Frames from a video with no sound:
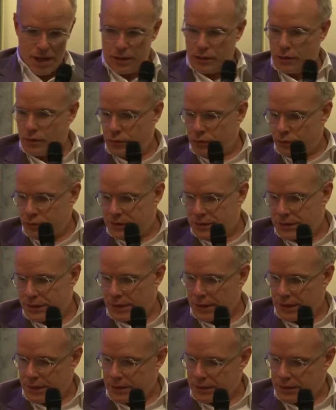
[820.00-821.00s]
de toutes
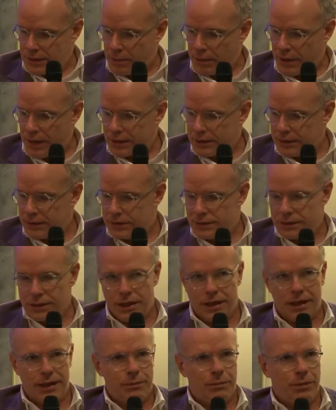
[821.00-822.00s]
ces,
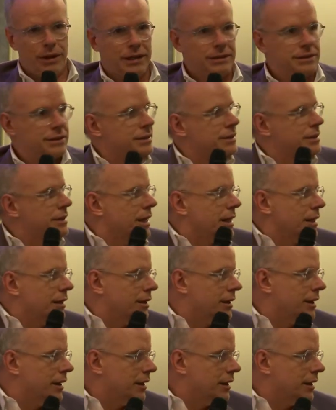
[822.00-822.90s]
praticiens et praticiennes